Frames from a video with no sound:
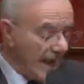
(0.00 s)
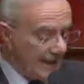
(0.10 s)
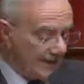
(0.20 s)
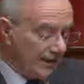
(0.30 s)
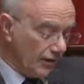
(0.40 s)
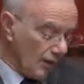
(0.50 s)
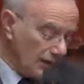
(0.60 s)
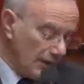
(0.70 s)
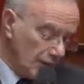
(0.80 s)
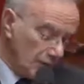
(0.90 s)
Alexis de
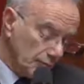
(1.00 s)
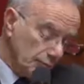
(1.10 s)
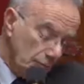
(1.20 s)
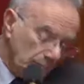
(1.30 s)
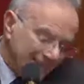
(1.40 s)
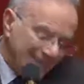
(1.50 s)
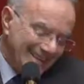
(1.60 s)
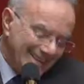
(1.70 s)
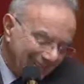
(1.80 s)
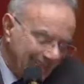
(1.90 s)
Tocqueville, qu'on ne peut pas
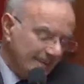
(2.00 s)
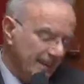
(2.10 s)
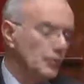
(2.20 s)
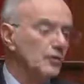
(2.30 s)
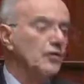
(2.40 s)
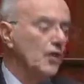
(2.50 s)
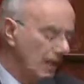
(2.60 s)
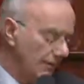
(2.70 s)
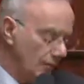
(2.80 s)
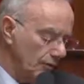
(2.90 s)
taxer d'être un
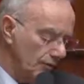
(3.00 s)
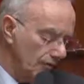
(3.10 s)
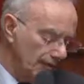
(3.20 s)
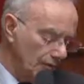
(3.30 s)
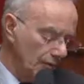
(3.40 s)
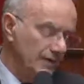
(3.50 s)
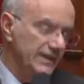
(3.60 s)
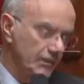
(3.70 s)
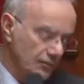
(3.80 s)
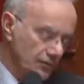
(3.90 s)
auteur révolutionnaire, le
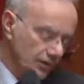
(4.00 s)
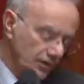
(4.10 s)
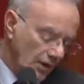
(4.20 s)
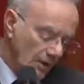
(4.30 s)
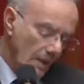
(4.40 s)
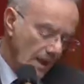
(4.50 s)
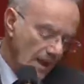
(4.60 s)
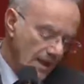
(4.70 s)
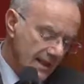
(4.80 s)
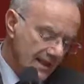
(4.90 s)
disait en son temps
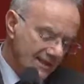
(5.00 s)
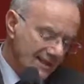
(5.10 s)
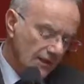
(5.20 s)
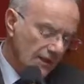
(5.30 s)
C'est